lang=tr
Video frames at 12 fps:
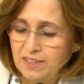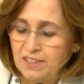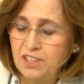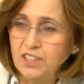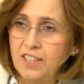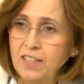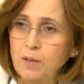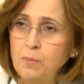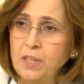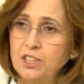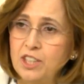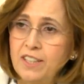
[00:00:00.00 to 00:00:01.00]

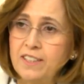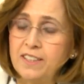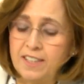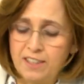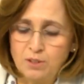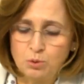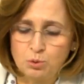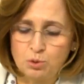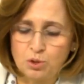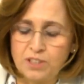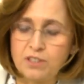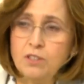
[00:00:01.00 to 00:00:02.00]
işlenebilecek yeni
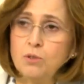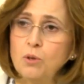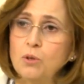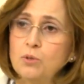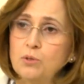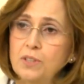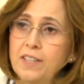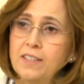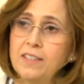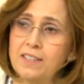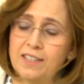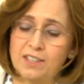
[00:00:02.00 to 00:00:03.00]
suçların
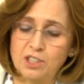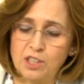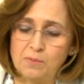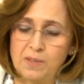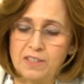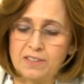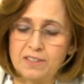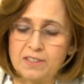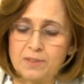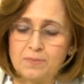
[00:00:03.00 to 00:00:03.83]
önüne geçilmelidir.